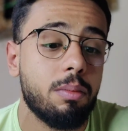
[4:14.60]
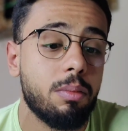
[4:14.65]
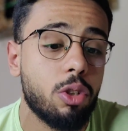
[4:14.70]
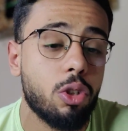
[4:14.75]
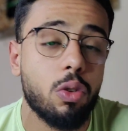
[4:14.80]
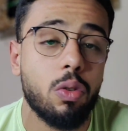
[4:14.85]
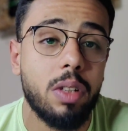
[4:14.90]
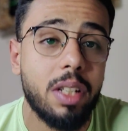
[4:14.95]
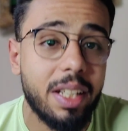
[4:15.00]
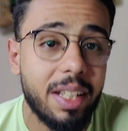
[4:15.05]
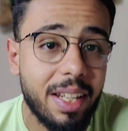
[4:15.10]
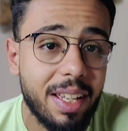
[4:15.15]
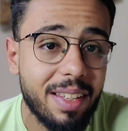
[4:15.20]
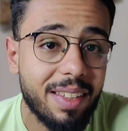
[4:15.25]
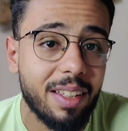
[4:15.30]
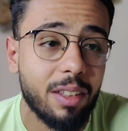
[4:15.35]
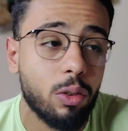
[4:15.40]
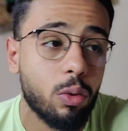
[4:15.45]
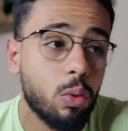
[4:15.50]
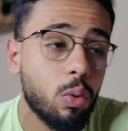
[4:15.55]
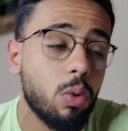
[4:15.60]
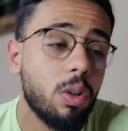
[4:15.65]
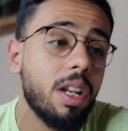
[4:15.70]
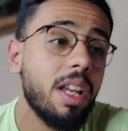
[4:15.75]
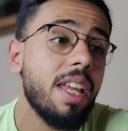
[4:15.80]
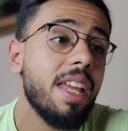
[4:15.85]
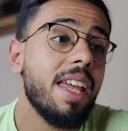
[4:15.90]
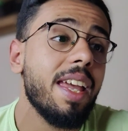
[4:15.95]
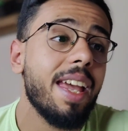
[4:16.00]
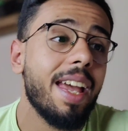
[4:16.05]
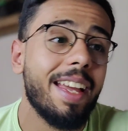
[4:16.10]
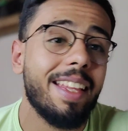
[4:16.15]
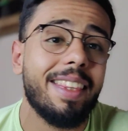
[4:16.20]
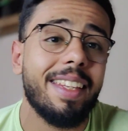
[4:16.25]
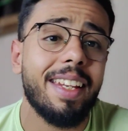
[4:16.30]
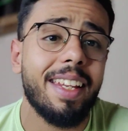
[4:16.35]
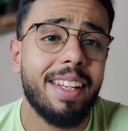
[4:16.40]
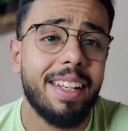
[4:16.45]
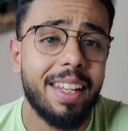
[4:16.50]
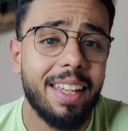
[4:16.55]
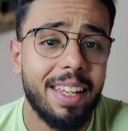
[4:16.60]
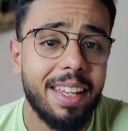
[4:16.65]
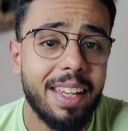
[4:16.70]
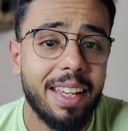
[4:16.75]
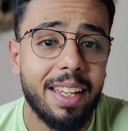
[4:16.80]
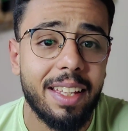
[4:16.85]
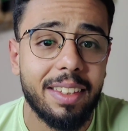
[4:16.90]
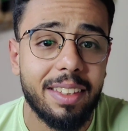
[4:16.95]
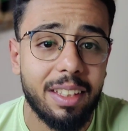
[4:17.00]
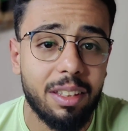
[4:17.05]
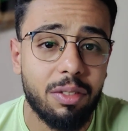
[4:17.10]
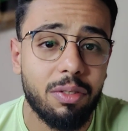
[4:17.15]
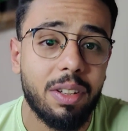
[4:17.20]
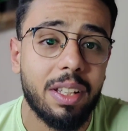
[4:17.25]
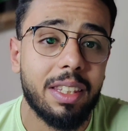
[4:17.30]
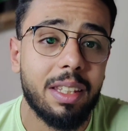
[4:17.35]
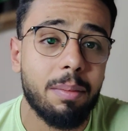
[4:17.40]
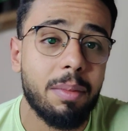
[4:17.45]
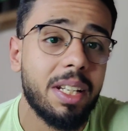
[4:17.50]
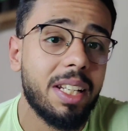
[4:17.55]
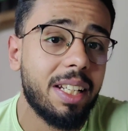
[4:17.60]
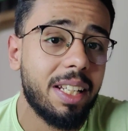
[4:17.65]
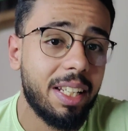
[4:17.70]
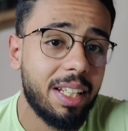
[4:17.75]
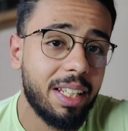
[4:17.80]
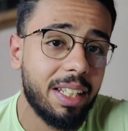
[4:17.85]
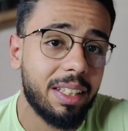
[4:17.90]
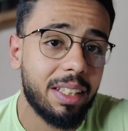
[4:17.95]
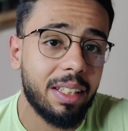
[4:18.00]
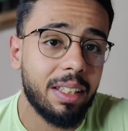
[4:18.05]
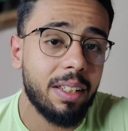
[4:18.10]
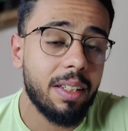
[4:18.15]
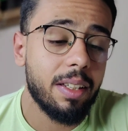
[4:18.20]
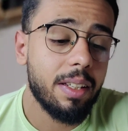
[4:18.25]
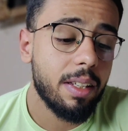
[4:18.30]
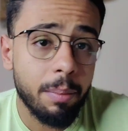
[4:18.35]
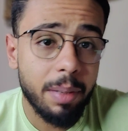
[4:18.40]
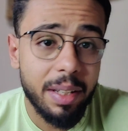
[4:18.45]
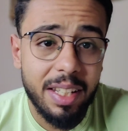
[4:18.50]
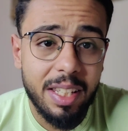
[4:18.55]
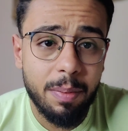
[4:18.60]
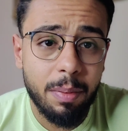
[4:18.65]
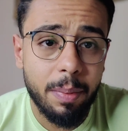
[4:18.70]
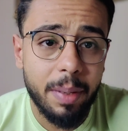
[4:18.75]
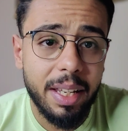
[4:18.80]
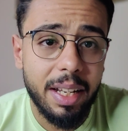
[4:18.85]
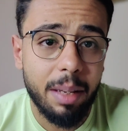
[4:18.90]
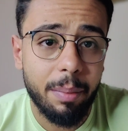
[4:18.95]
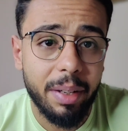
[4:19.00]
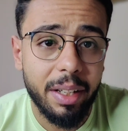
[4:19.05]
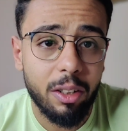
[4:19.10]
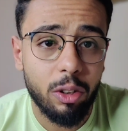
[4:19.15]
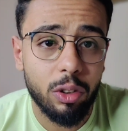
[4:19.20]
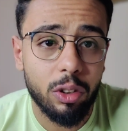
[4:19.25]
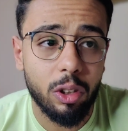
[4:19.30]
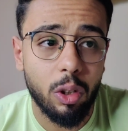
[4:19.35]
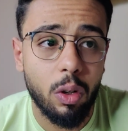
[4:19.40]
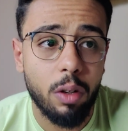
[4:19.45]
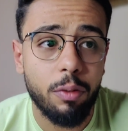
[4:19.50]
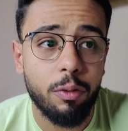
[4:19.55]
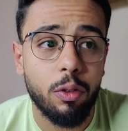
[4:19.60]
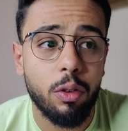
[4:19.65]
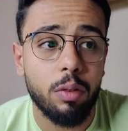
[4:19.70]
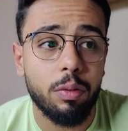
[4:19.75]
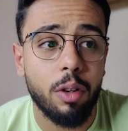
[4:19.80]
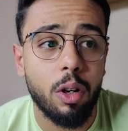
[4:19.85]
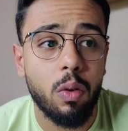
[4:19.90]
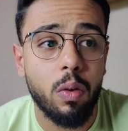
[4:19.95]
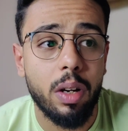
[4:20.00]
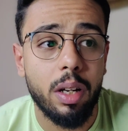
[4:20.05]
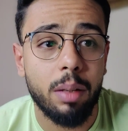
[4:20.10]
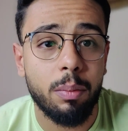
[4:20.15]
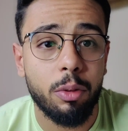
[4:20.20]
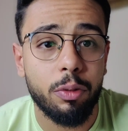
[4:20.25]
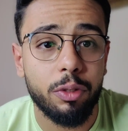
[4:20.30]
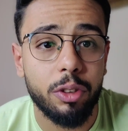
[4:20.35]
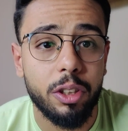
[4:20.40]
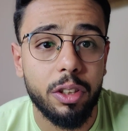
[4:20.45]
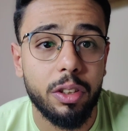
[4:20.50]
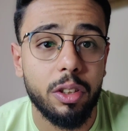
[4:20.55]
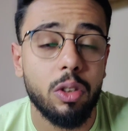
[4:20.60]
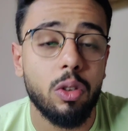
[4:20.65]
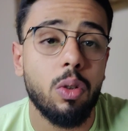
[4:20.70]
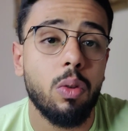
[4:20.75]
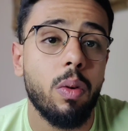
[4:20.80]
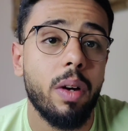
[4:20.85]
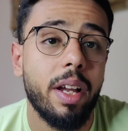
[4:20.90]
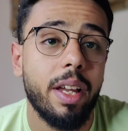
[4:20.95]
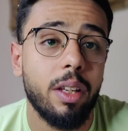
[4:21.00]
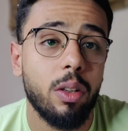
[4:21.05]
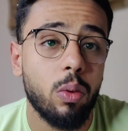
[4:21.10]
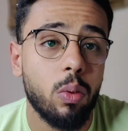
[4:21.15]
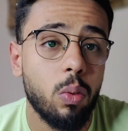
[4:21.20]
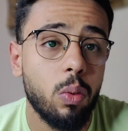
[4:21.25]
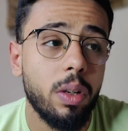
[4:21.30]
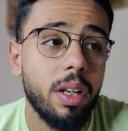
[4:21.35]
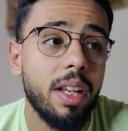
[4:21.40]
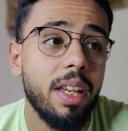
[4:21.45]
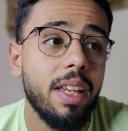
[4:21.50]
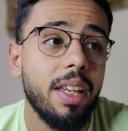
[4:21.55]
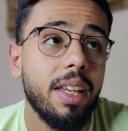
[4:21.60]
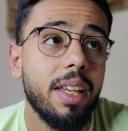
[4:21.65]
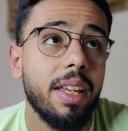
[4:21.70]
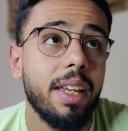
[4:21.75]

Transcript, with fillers: مش كل الناس هتكون قادرة ان هي تدفع ثمن العلاج ده بالنسبه بقى لاماكن التوفر فهو المفترض ان هو هيكون